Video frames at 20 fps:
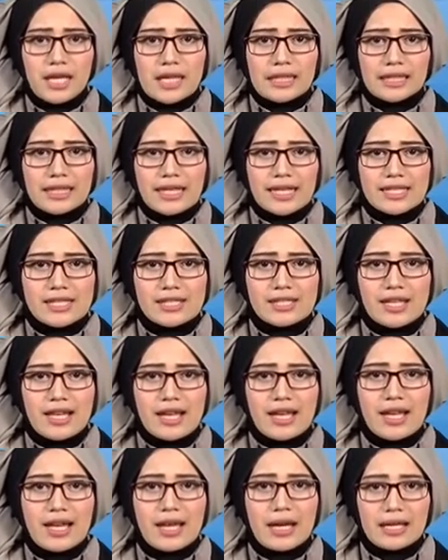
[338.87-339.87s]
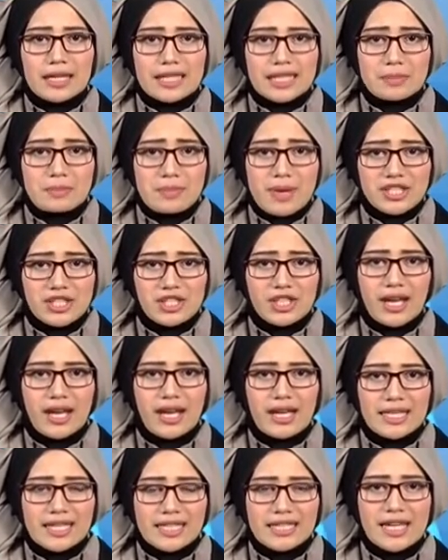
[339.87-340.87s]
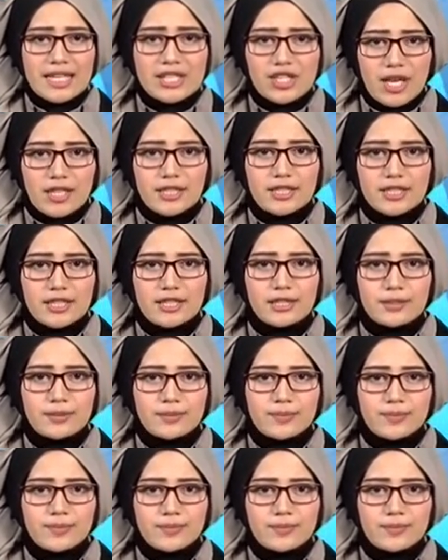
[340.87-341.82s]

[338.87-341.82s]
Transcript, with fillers: terasa imbasnya hingga saat ini.